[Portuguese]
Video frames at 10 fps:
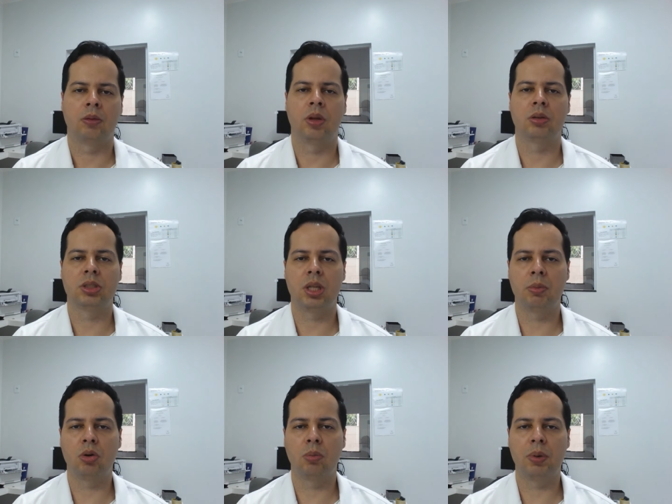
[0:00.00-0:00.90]
Né? O
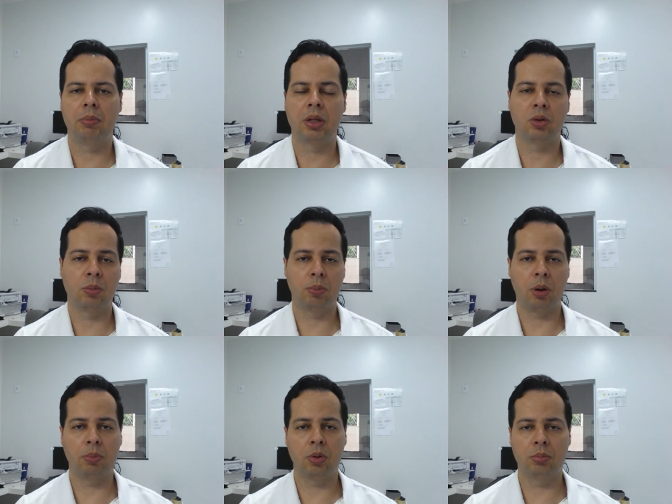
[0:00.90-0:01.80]
sistema complemento, como o
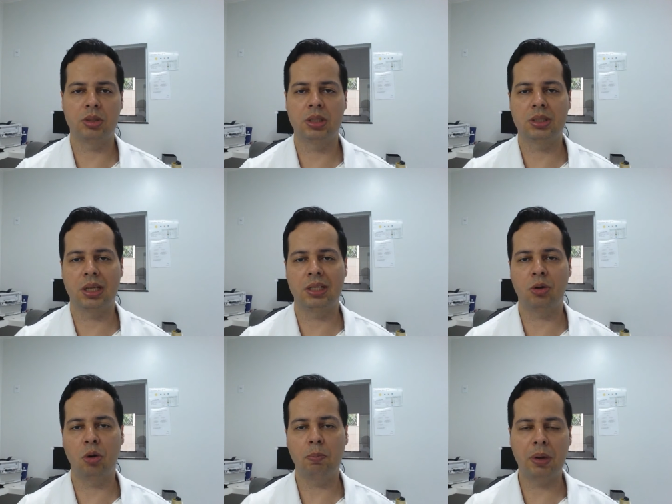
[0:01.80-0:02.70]
próprio nome diz, ele
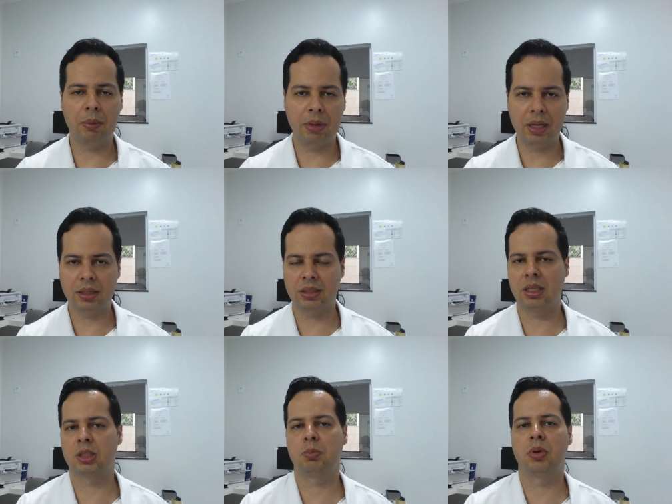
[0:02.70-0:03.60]
complementa as
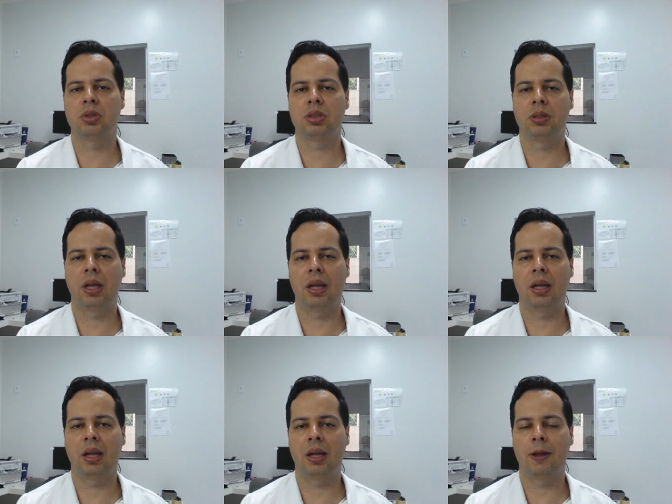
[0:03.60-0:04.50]
respostas
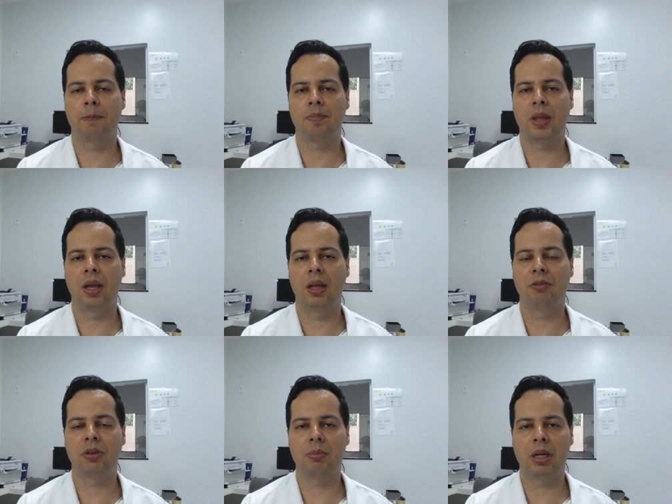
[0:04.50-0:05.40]
é, é,
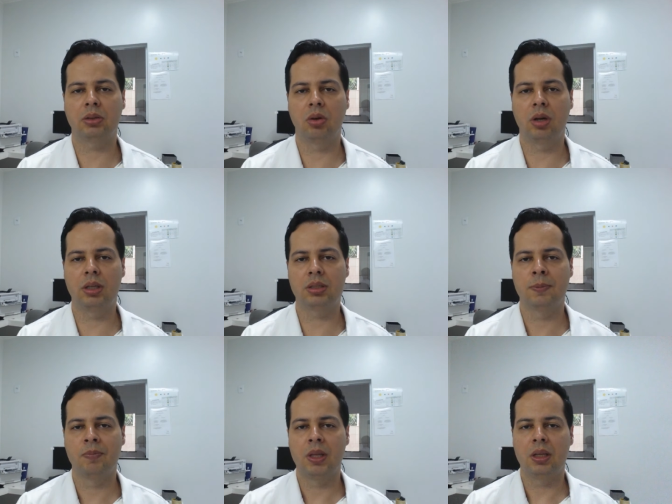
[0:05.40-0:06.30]
inflamatórias
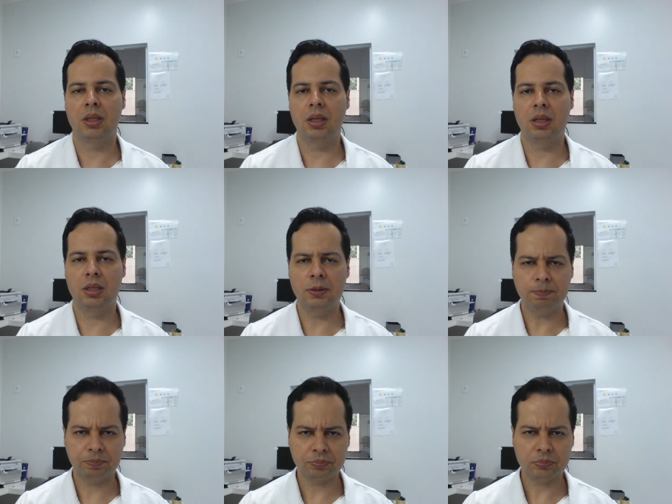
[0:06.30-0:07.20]
e
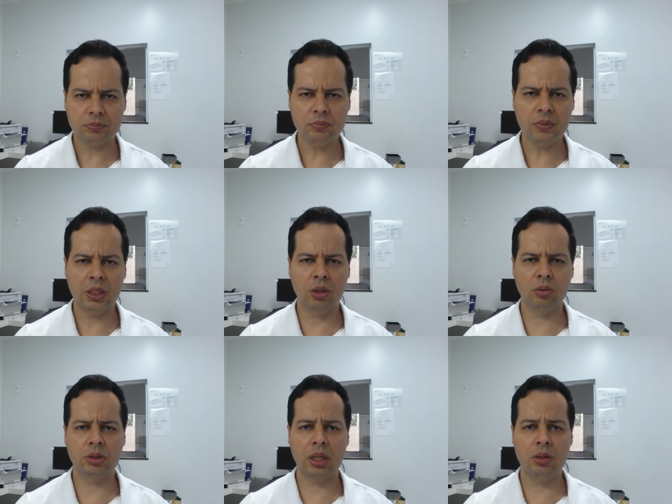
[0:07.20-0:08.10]
aí
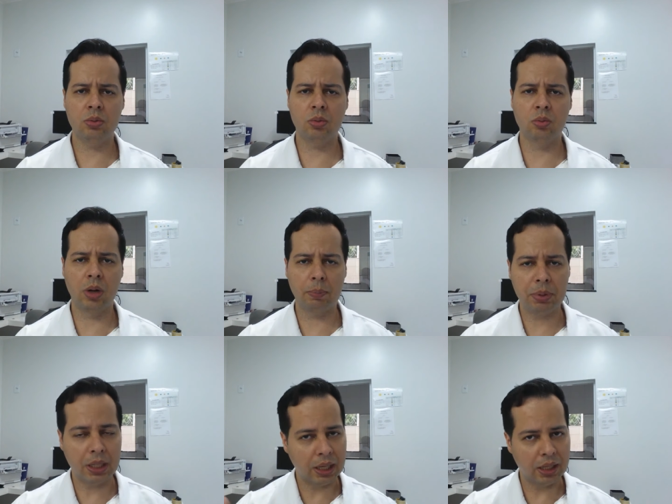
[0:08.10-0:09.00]
eu tenho um
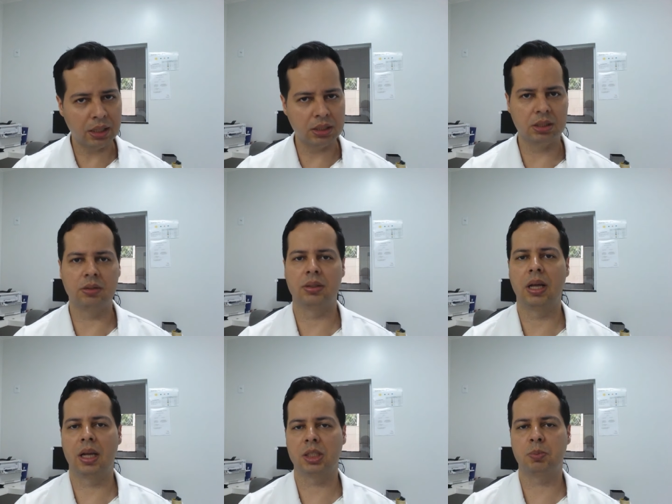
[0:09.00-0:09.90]
upgrade
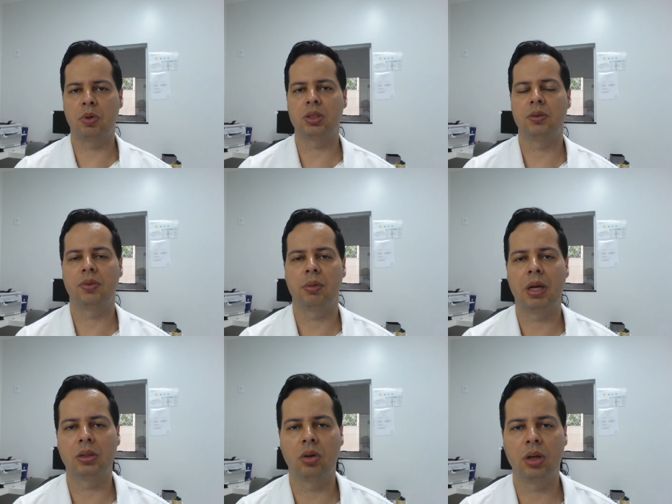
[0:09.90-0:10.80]
da resposta
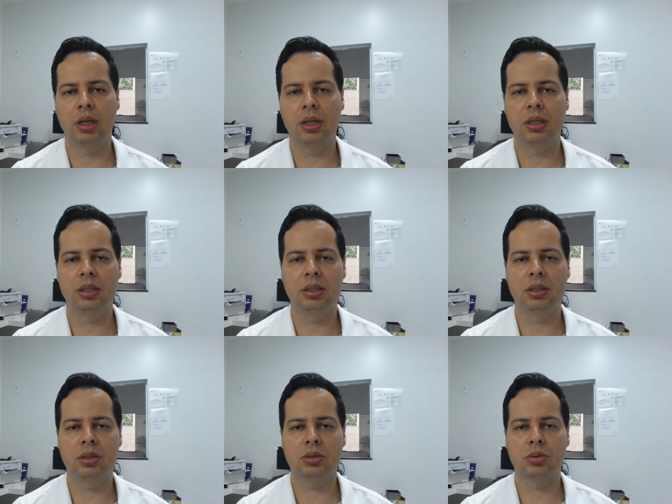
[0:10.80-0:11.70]
inflamatória
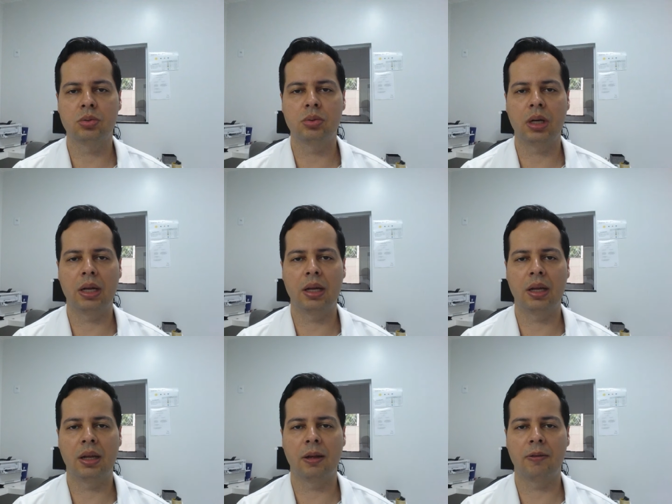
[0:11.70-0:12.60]
e isto
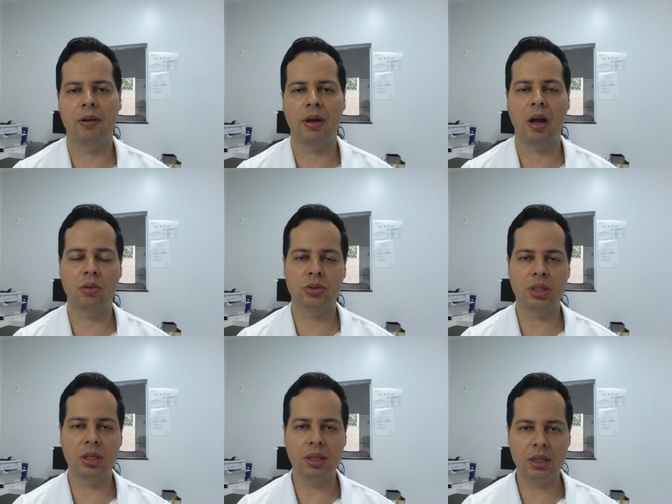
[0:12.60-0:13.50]
é,
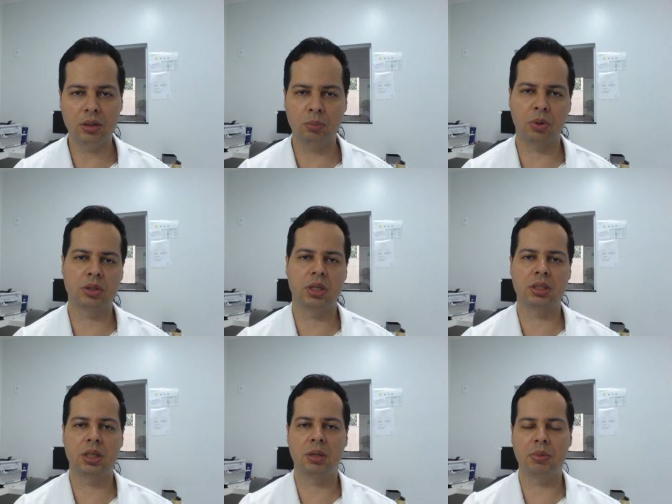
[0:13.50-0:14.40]
auxilia no
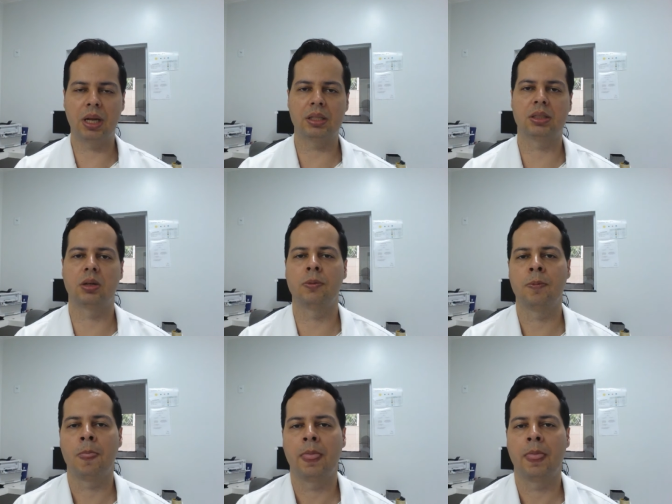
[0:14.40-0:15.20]
processo de eliminação